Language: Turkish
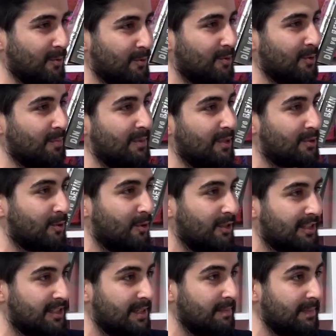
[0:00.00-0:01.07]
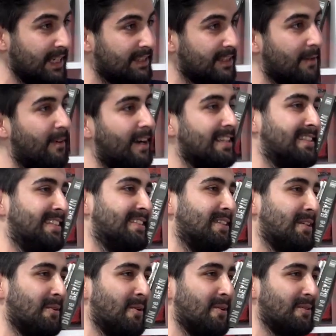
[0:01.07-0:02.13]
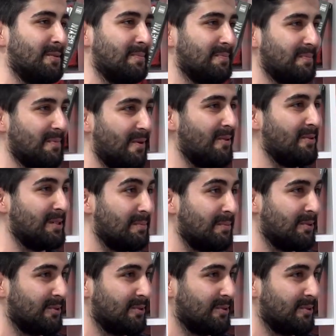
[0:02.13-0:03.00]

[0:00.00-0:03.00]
uzun bir soy isim. İlk defa sizde gördüm. Önce